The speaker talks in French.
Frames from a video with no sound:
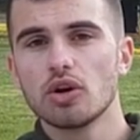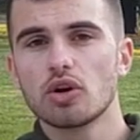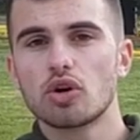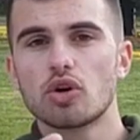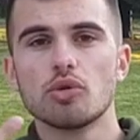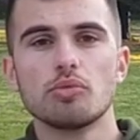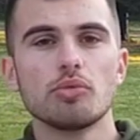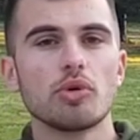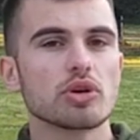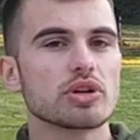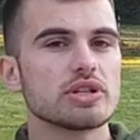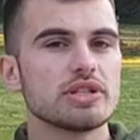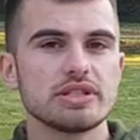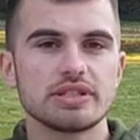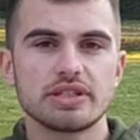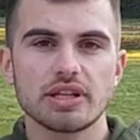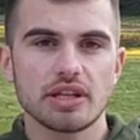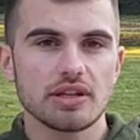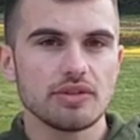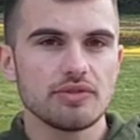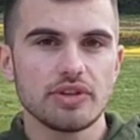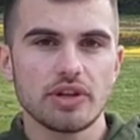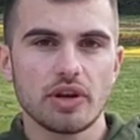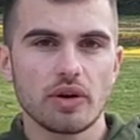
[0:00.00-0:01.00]
comment quitter
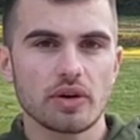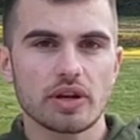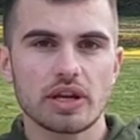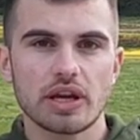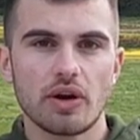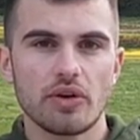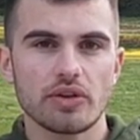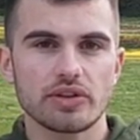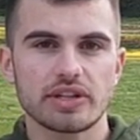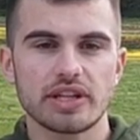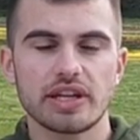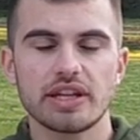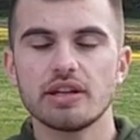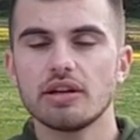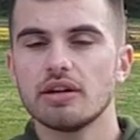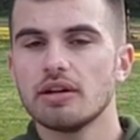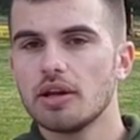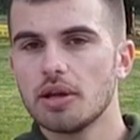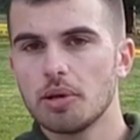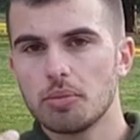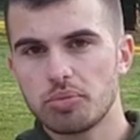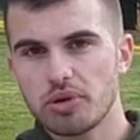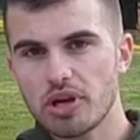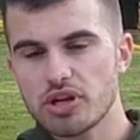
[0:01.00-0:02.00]
une ville en quarantaine,
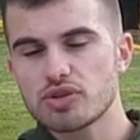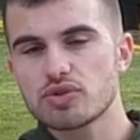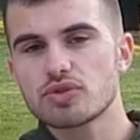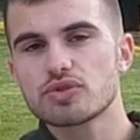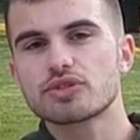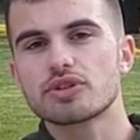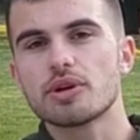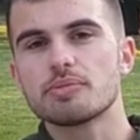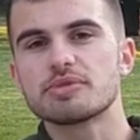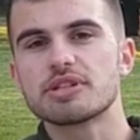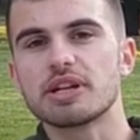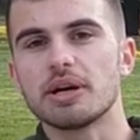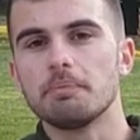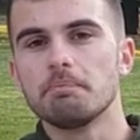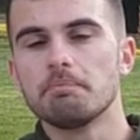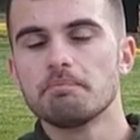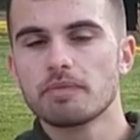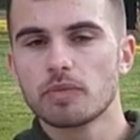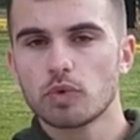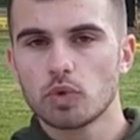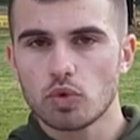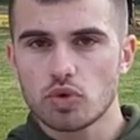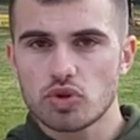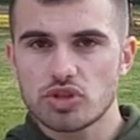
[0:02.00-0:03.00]
plein de choses comme ça.
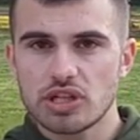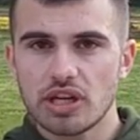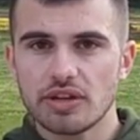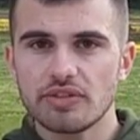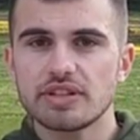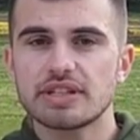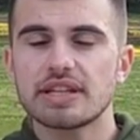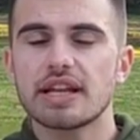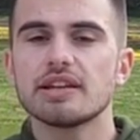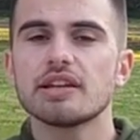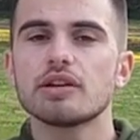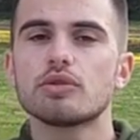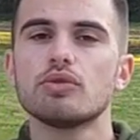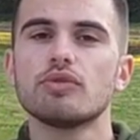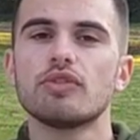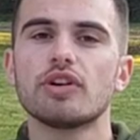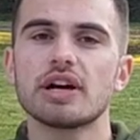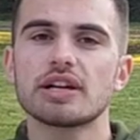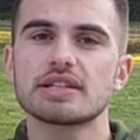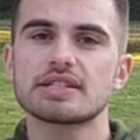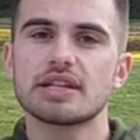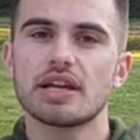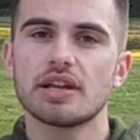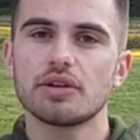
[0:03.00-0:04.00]
Donc je t'invite à
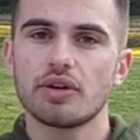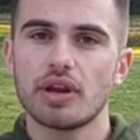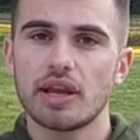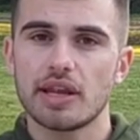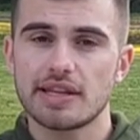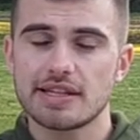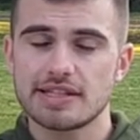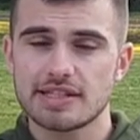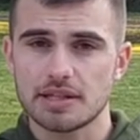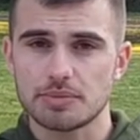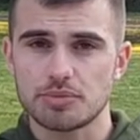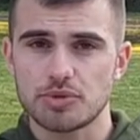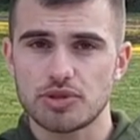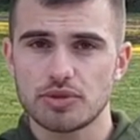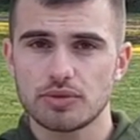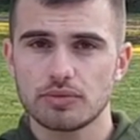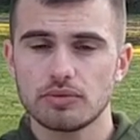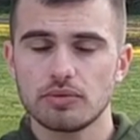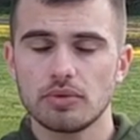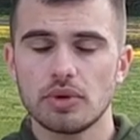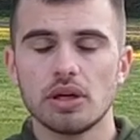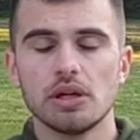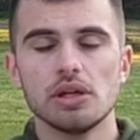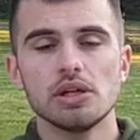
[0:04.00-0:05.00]
découvrir ça dans la
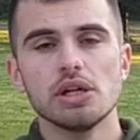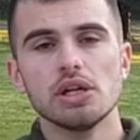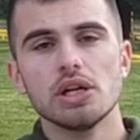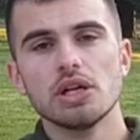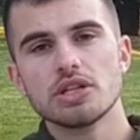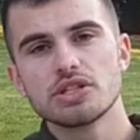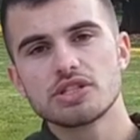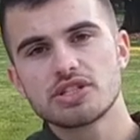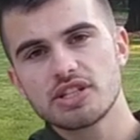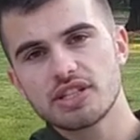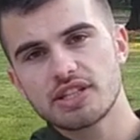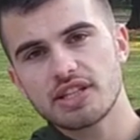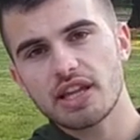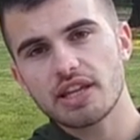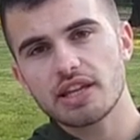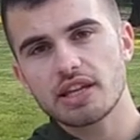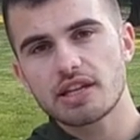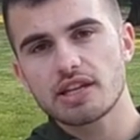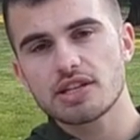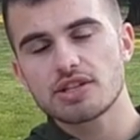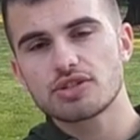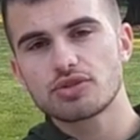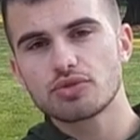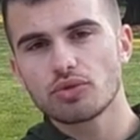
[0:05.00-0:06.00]
description. Si tu as des
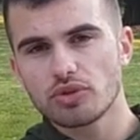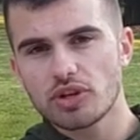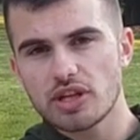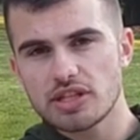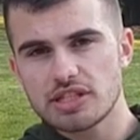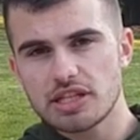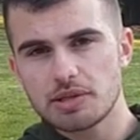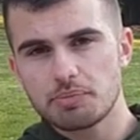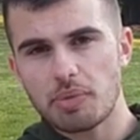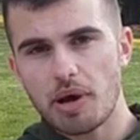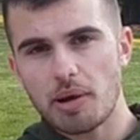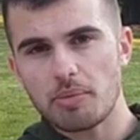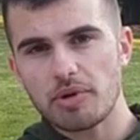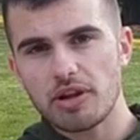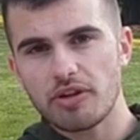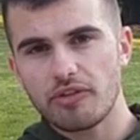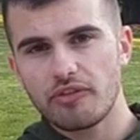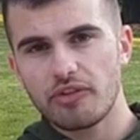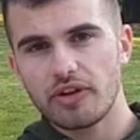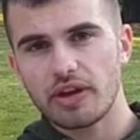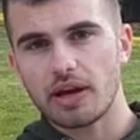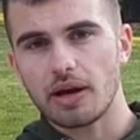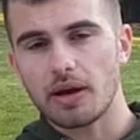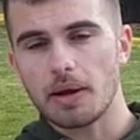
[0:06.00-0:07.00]
questions, n'hésite pas à me les
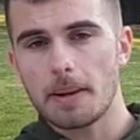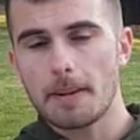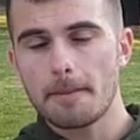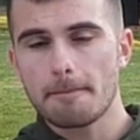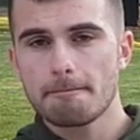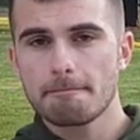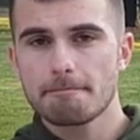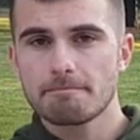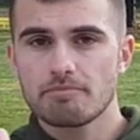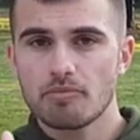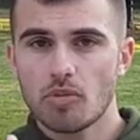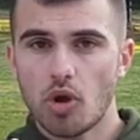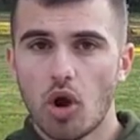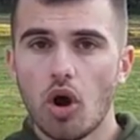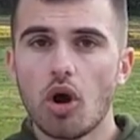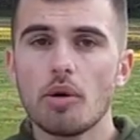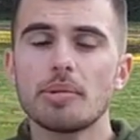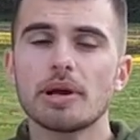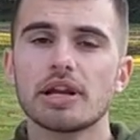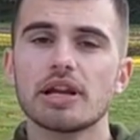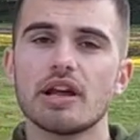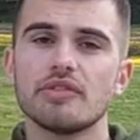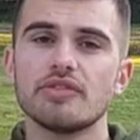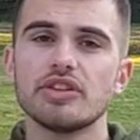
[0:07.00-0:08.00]
faire en
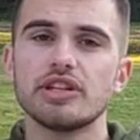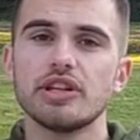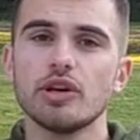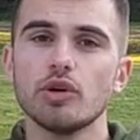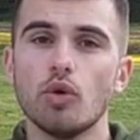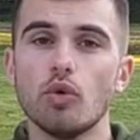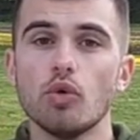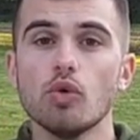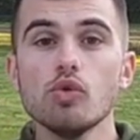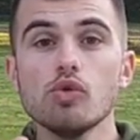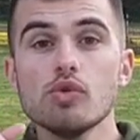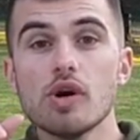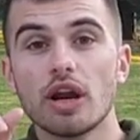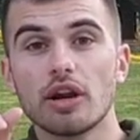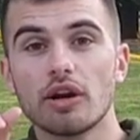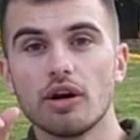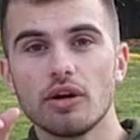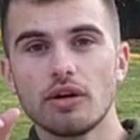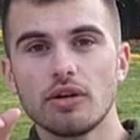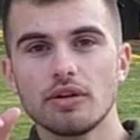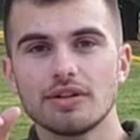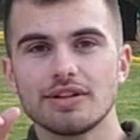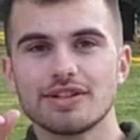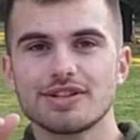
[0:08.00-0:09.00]
bas de la vidéo ou
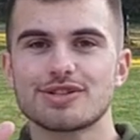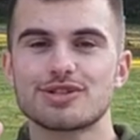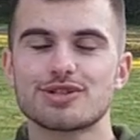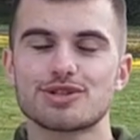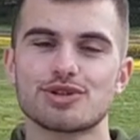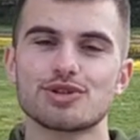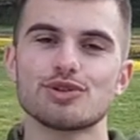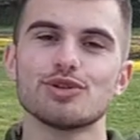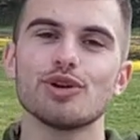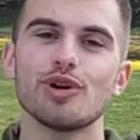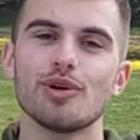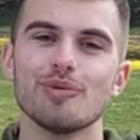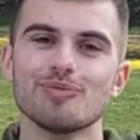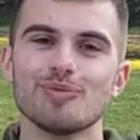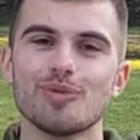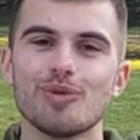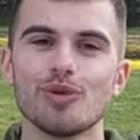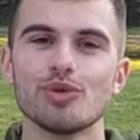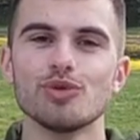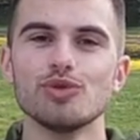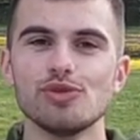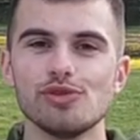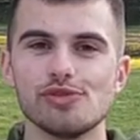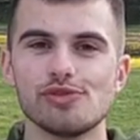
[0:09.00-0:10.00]
alors sur
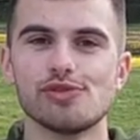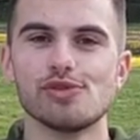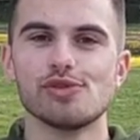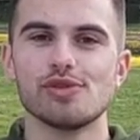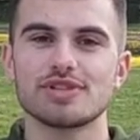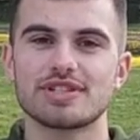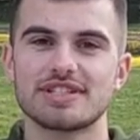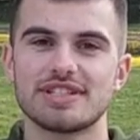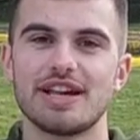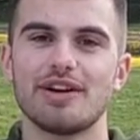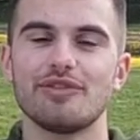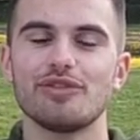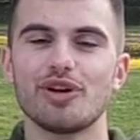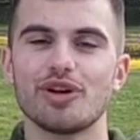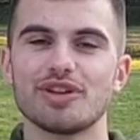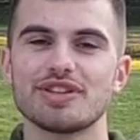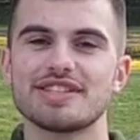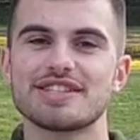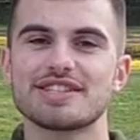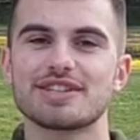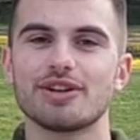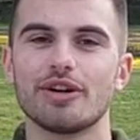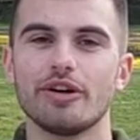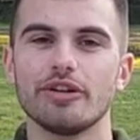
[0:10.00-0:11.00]
mon nouveau serveur
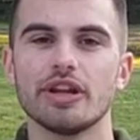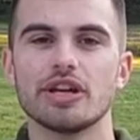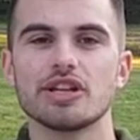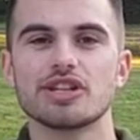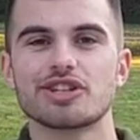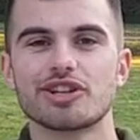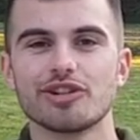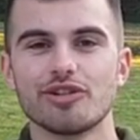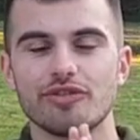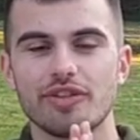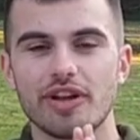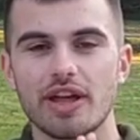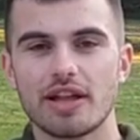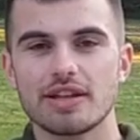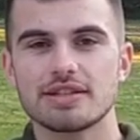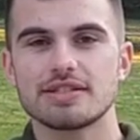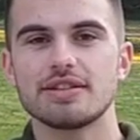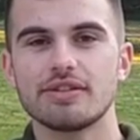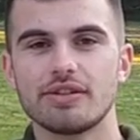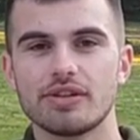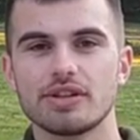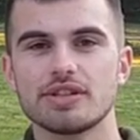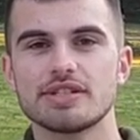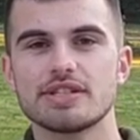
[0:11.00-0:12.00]
Discord. J'ai ouvert un
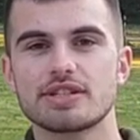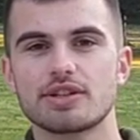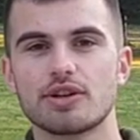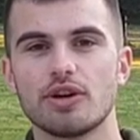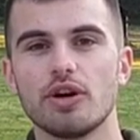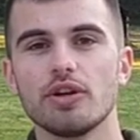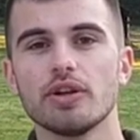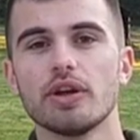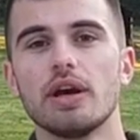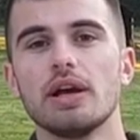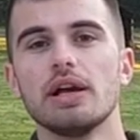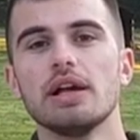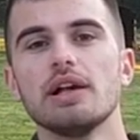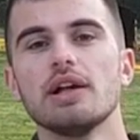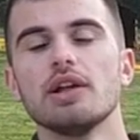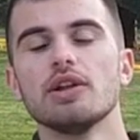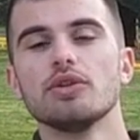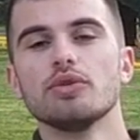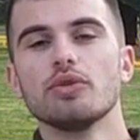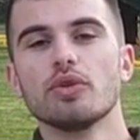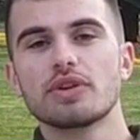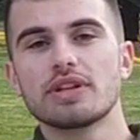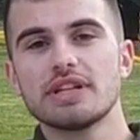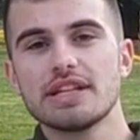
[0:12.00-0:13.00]
serveur Discord,
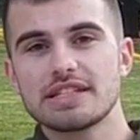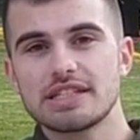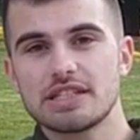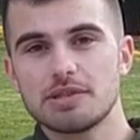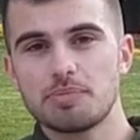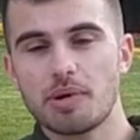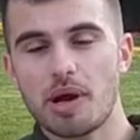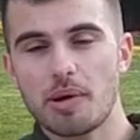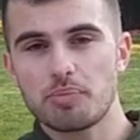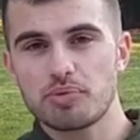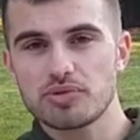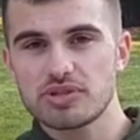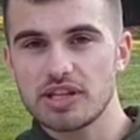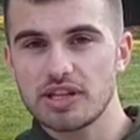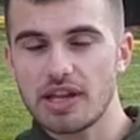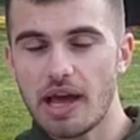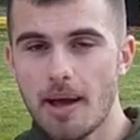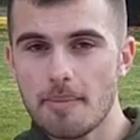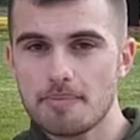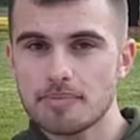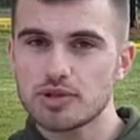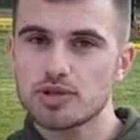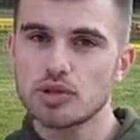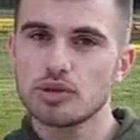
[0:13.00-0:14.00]
donc n'hésite pas à poser
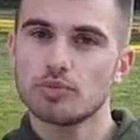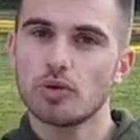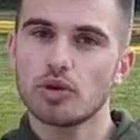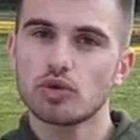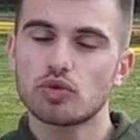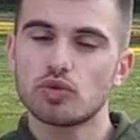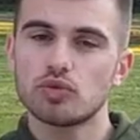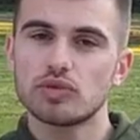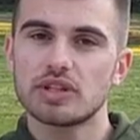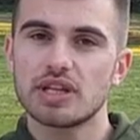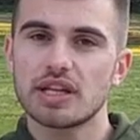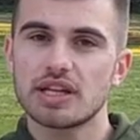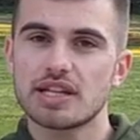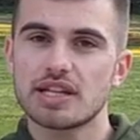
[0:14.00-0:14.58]
absolument toutes tes